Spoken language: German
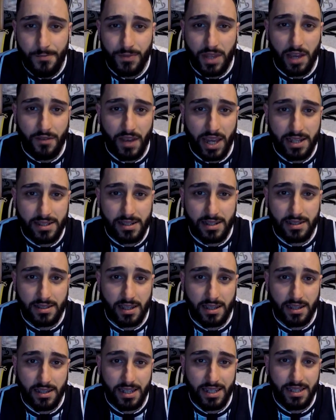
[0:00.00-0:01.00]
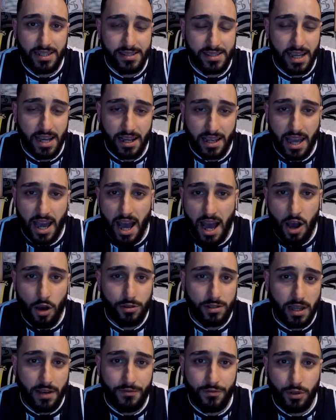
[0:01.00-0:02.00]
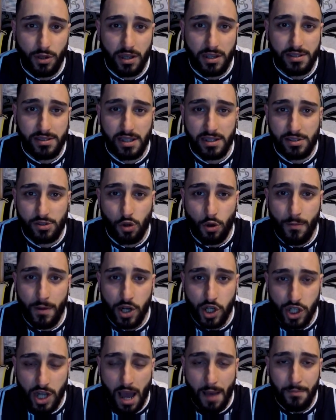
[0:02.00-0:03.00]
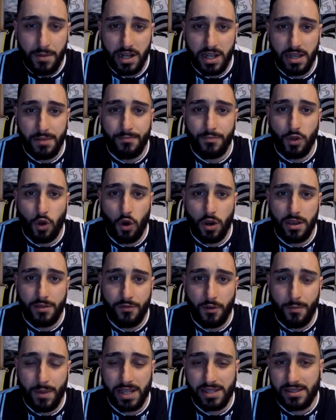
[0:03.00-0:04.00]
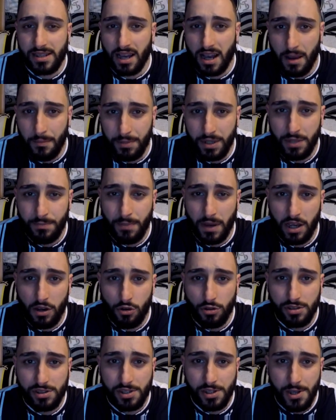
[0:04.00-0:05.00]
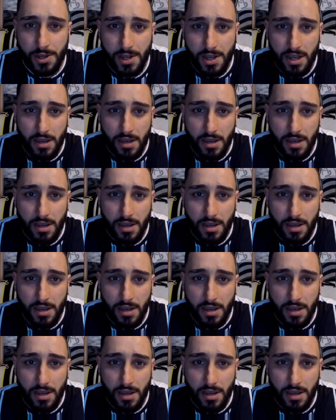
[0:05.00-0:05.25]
der wechselte in die Serie A und dafür ist jetzt Thomas Schrammel eben neu vom SK Rapid bei uns.